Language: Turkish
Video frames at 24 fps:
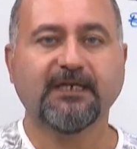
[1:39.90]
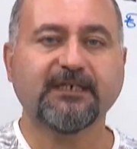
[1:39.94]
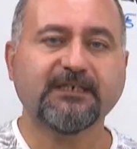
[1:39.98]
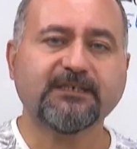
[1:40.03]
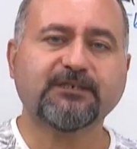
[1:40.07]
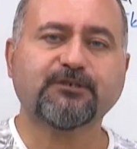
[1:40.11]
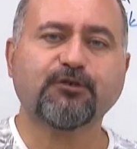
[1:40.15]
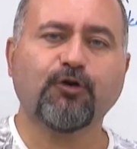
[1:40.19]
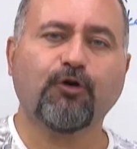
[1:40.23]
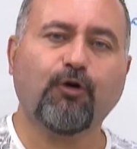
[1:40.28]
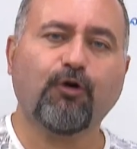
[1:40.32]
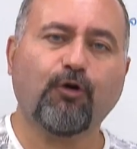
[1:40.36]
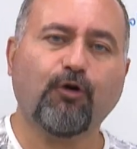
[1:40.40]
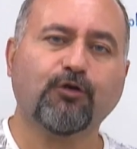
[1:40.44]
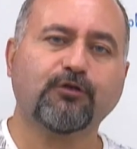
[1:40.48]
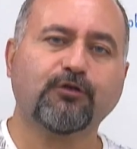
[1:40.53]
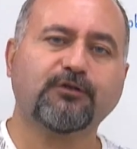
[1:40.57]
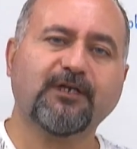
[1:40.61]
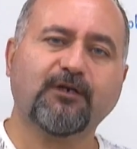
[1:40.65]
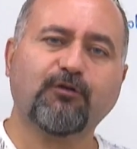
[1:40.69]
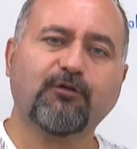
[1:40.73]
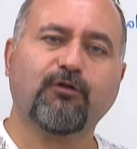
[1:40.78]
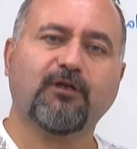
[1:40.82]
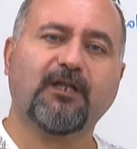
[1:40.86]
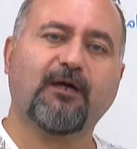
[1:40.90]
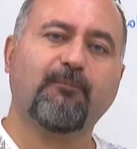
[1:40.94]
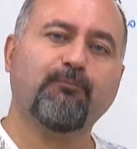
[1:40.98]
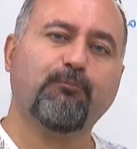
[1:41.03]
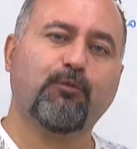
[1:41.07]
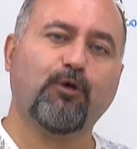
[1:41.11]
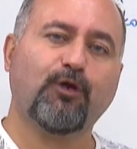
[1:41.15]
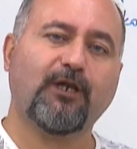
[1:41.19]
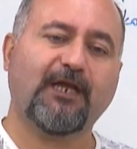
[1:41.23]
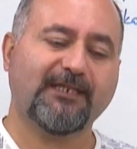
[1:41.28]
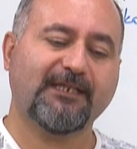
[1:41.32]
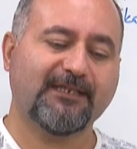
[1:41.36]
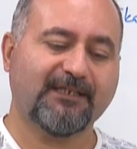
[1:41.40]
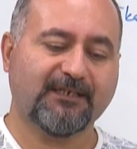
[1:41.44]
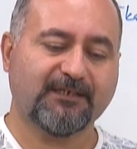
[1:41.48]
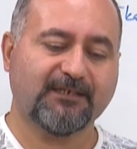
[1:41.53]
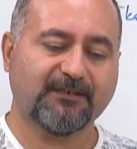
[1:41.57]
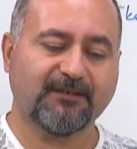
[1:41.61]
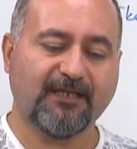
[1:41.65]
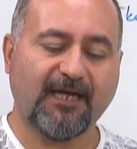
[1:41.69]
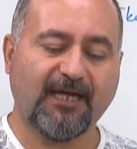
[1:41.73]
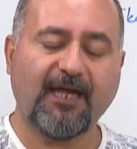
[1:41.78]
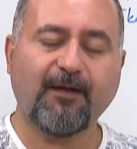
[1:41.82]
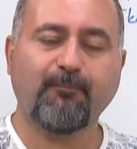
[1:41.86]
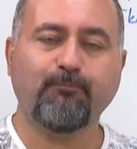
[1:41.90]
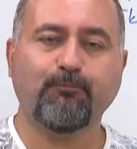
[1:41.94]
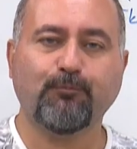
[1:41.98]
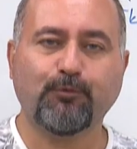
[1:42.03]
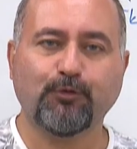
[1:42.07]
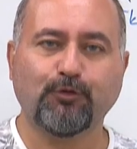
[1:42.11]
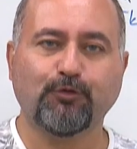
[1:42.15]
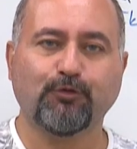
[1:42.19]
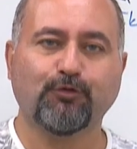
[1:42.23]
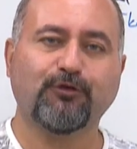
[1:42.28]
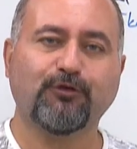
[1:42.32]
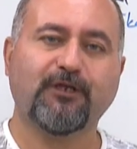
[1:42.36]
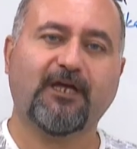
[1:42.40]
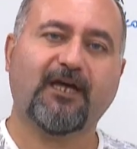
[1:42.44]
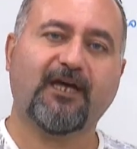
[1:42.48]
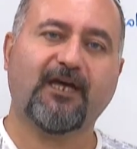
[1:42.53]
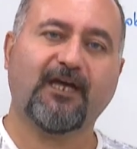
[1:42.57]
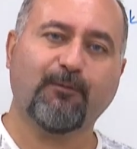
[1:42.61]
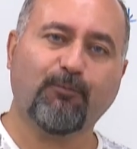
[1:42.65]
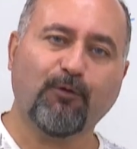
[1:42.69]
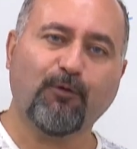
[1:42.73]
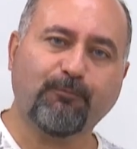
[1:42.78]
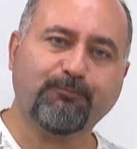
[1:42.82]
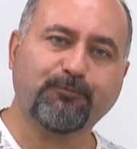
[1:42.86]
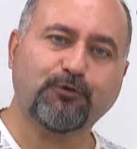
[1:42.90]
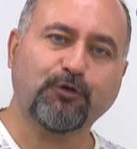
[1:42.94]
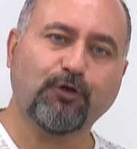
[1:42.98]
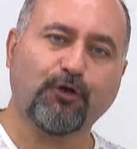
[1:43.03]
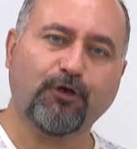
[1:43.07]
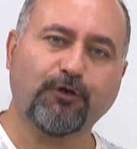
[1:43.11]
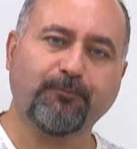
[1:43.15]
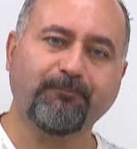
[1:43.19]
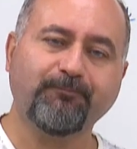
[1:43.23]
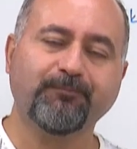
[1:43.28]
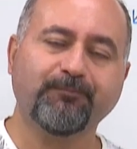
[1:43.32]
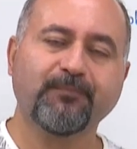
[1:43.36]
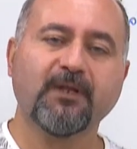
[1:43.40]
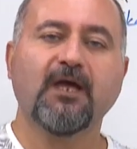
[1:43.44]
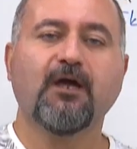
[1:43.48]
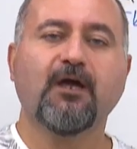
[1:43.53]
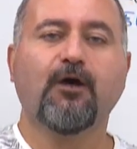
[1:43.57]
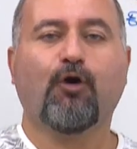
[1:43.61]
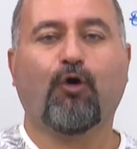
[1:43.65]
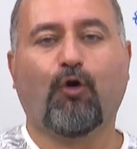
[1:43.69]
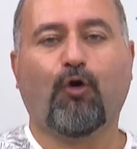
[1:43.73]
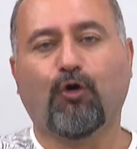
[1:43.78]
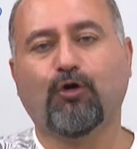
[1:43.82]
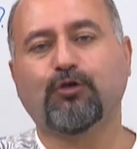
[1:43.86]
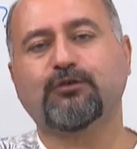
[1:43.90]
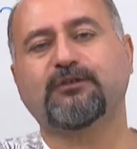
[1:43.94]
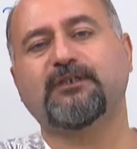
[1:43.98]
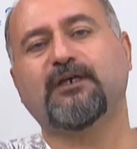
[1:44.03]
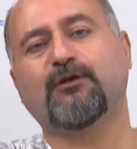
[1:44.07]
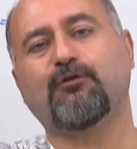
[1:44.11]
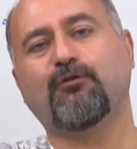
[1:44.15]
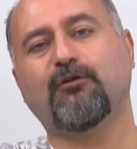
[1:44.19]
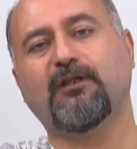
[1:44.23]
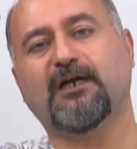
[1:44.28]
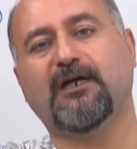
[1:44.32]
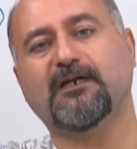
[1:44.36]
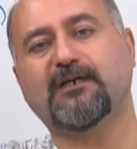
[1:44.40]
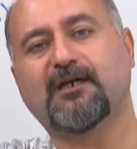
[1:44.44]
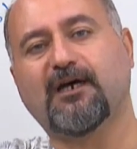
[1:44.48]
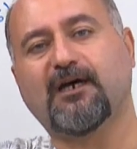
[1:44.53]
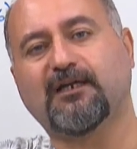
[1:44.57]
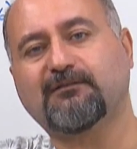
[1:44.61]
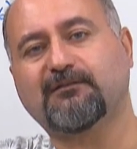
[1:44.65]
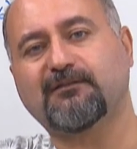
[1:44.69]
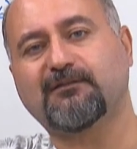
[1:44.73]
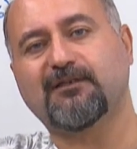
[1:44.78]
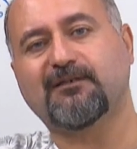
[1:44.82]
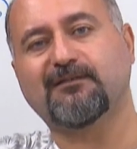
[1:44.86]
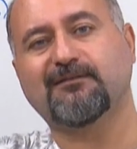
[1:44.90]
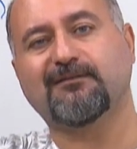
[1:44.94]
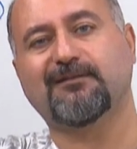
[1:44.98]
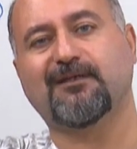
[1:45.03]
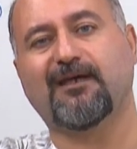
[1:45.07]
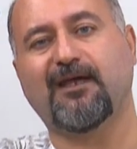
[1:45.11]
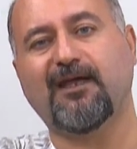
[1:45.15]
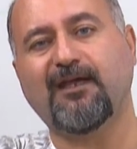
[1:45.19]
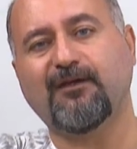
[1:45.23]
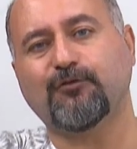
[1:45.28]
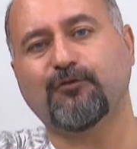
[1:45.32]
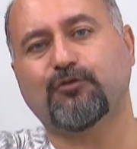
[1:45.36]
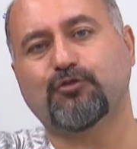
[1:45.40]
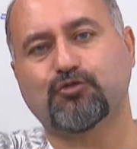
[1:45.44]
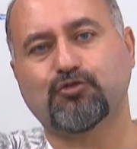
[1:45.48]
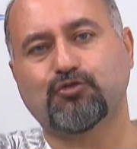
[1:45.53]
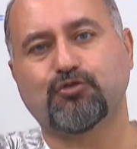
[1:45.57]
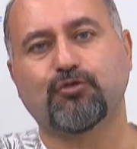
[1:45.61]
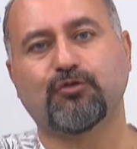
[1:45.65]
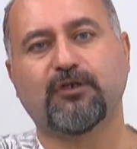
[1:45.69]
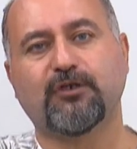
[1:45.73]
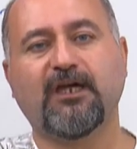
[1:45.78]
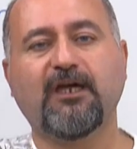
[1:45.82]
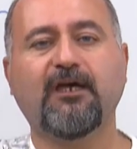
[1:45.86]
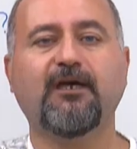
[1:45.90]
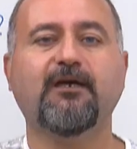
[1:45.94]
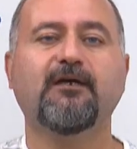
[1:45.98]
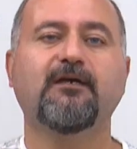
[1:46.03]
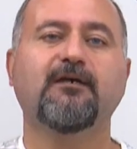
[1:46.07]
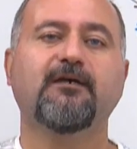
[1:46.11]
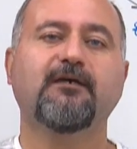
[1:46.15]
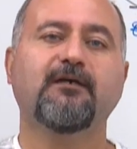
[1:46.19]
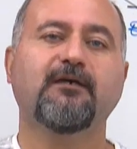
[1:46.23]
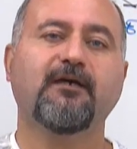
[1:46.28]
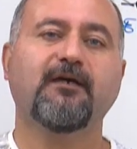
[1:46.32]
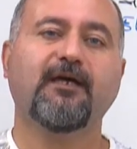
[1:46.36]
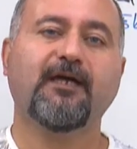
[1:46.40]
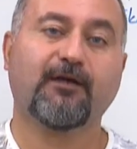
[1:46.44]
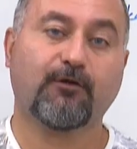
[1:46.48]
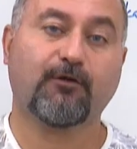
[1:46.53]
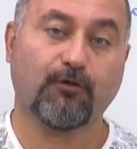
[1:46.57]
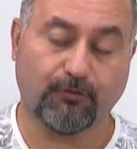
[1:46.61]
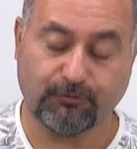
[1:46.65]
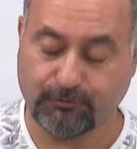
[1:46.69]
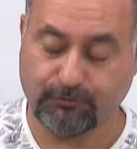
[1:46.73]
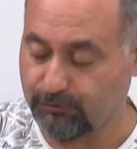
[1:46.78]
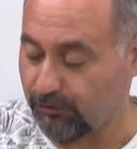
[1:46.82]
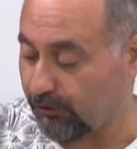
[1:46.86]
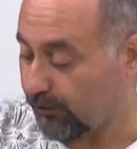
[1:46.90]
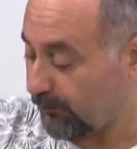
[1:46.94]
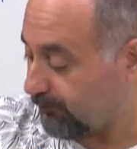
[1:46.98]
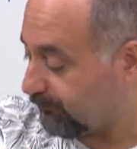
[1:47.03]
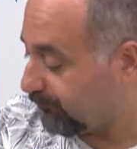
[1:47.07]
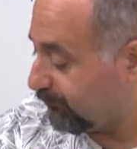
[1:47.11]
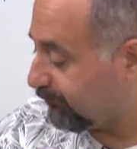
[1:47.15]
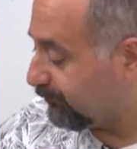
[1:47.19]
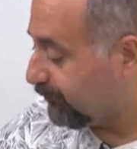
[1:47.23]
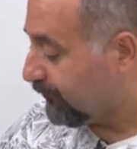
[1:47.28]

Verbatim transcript: İşte o ortak olan bölenlerin en büyüğüne EBOB diyorum. Ortak olan katların da en küçüğüne Ekok diyorum.